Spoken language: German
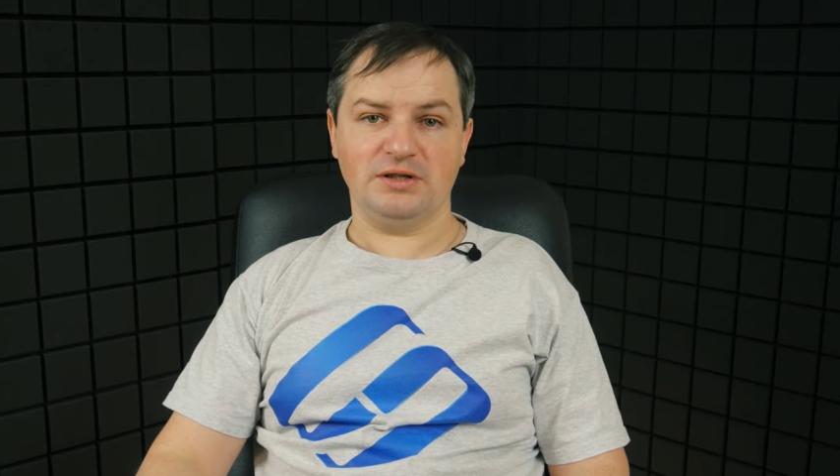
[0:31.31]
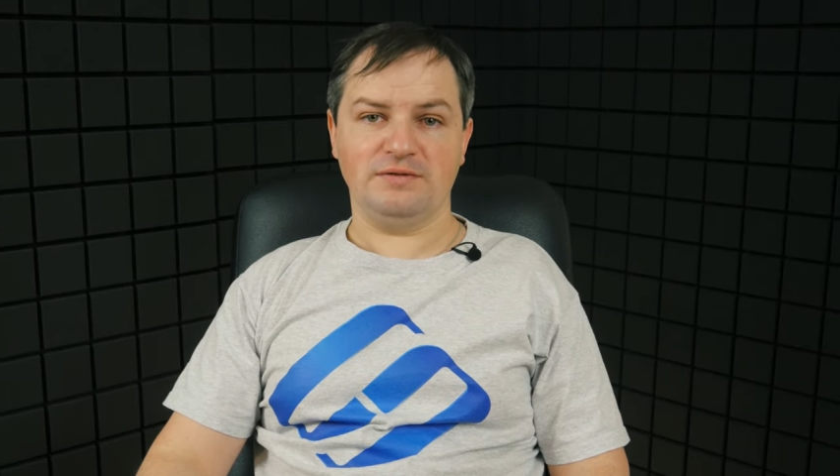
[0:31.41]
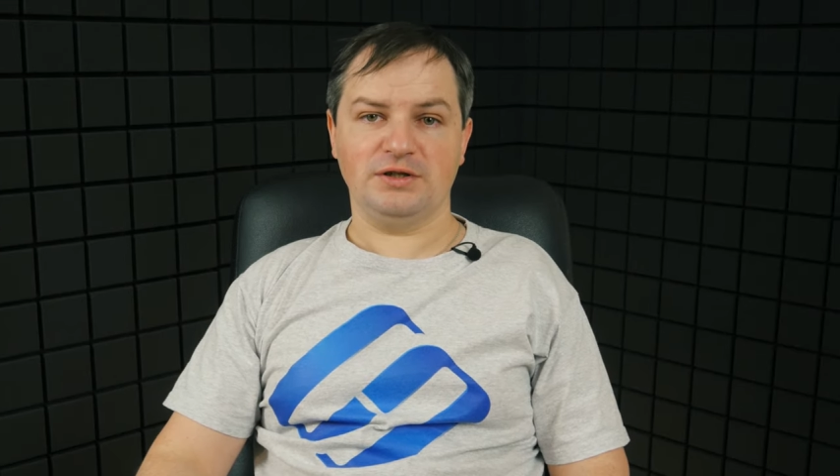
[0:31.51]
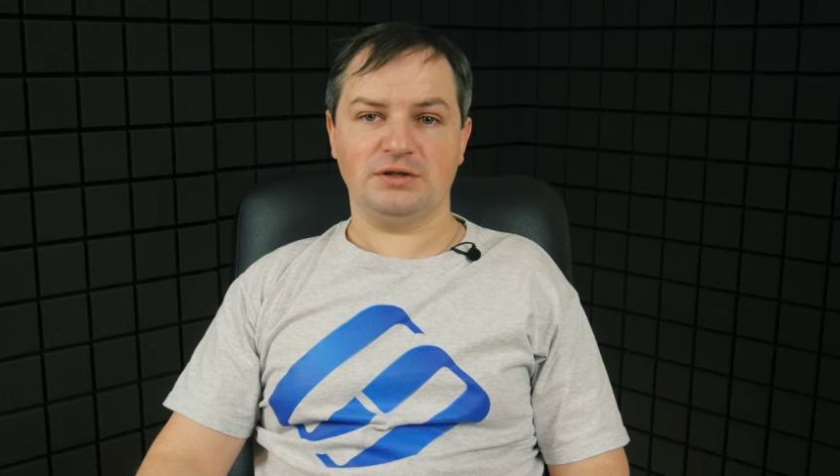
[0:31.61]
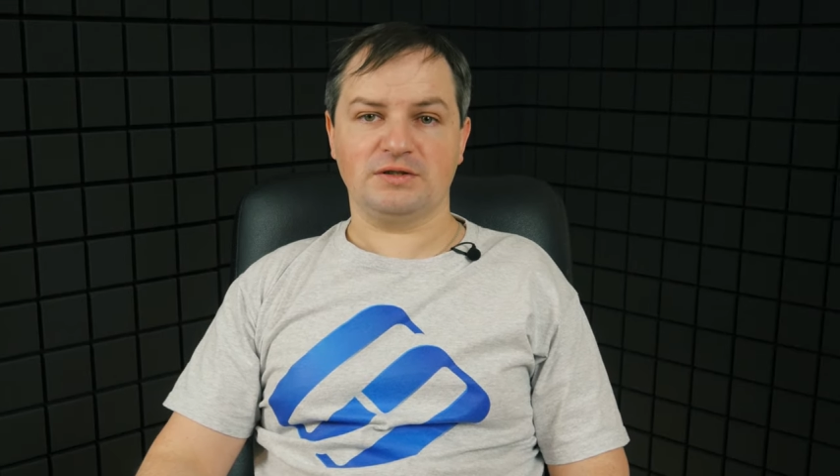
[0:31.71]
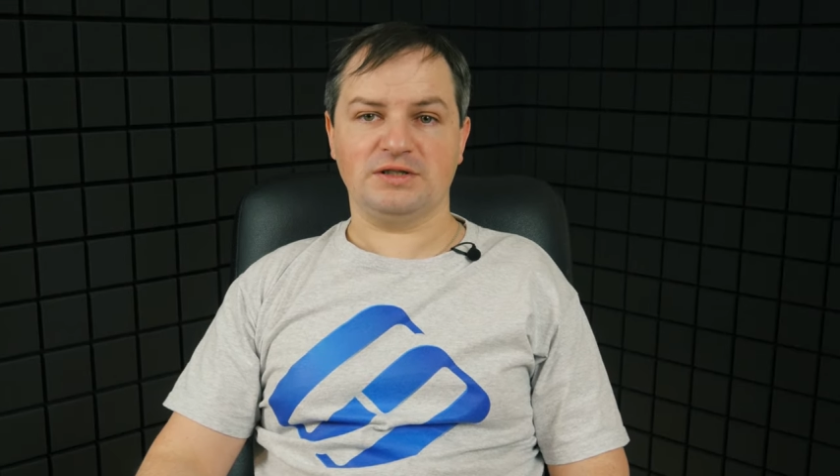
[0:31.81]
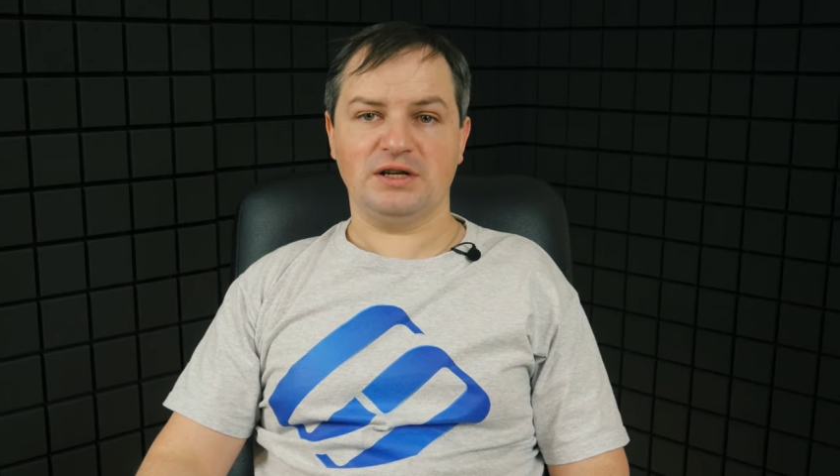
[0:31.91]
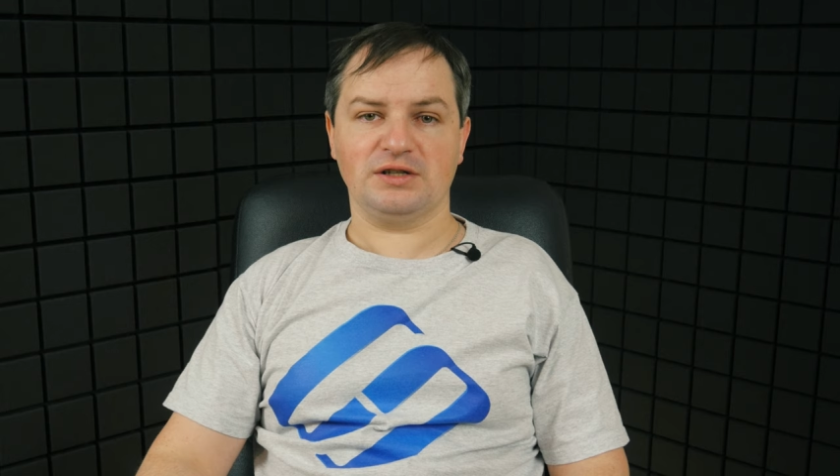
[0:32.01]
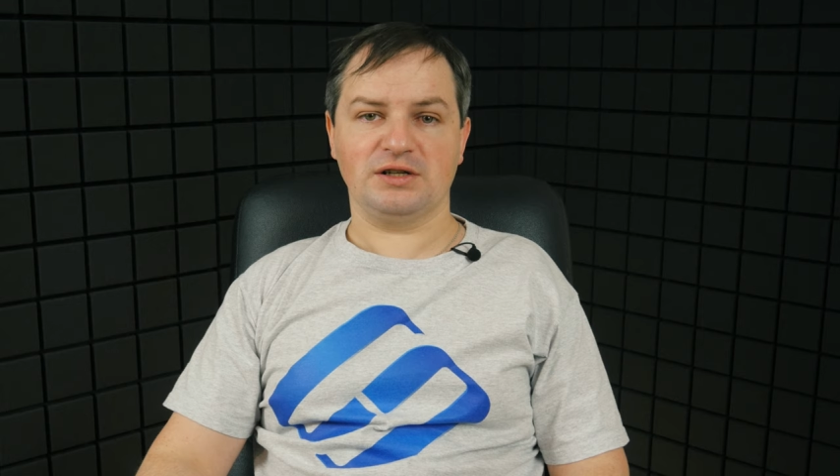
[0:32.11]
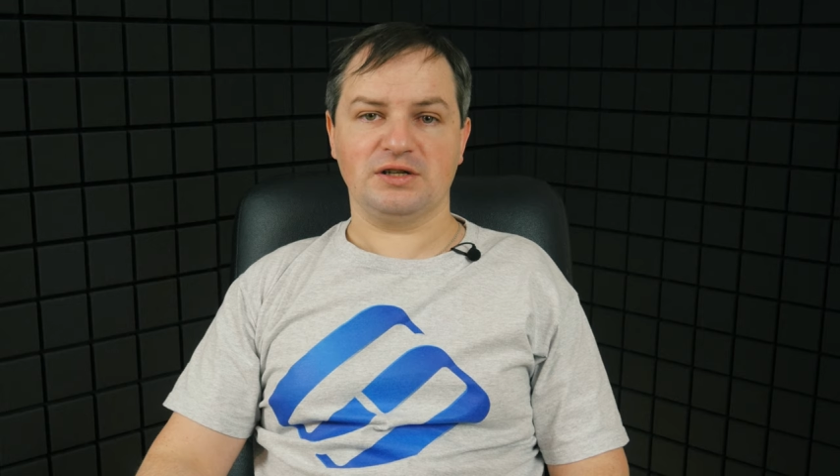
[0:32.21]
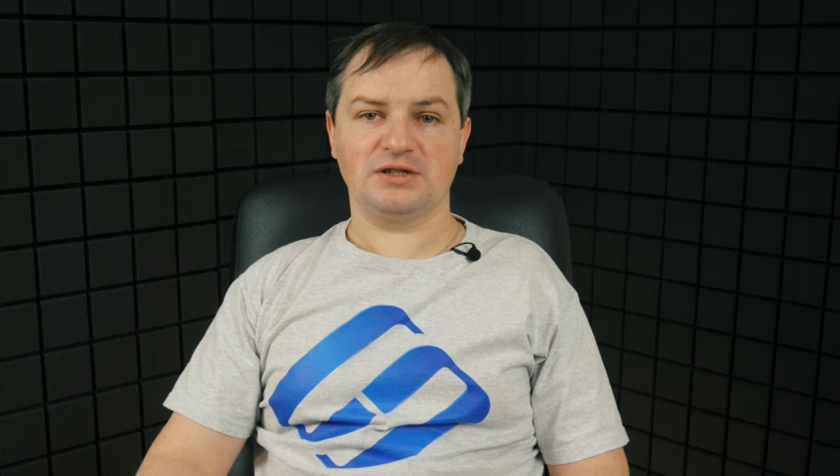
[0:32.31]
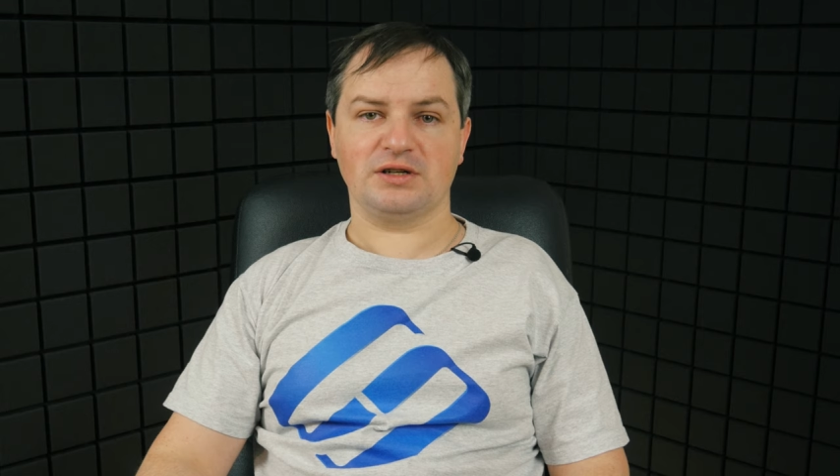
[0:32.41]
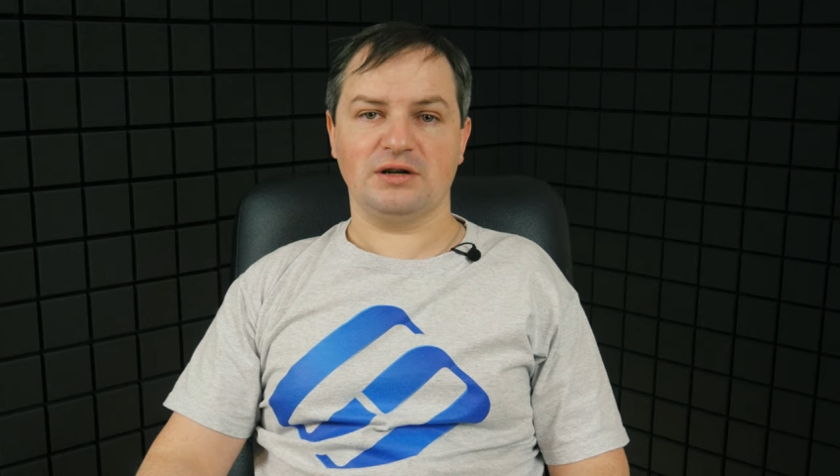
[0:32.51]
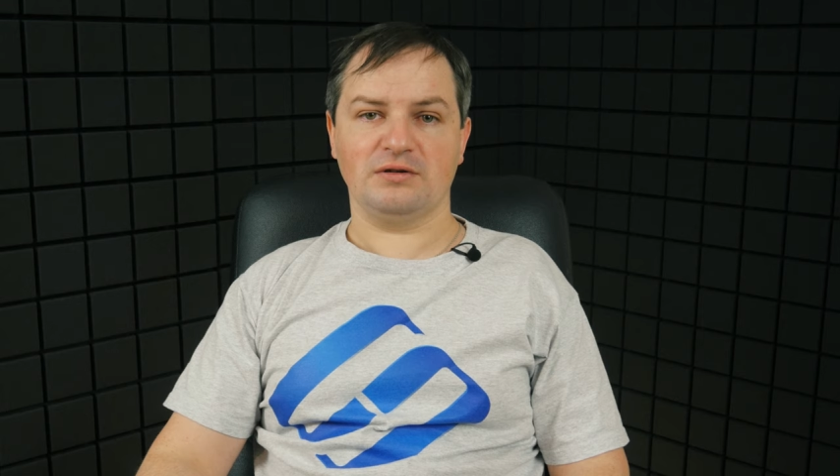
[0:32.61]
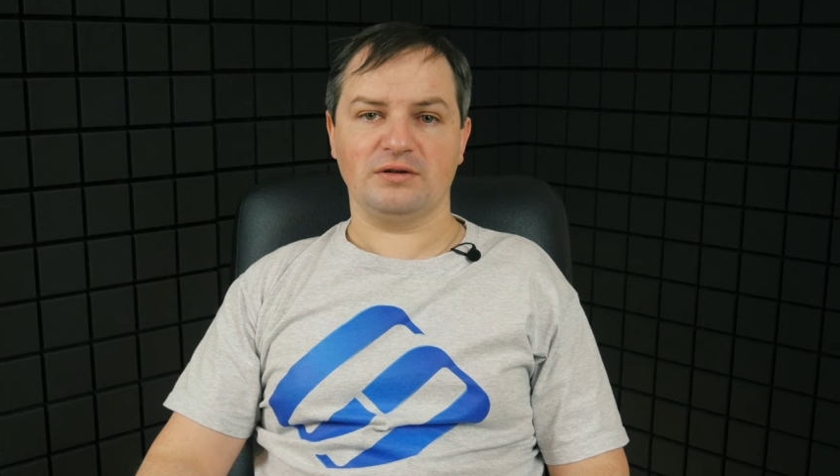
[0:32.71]
die Windows 10
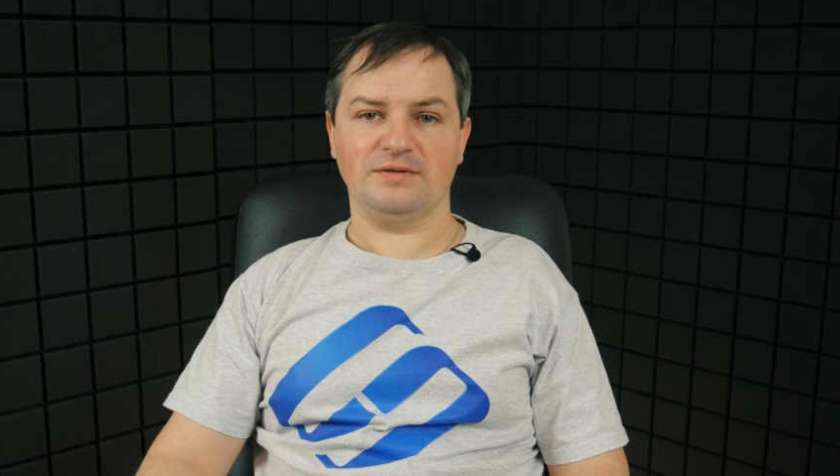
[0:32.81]
Registrierung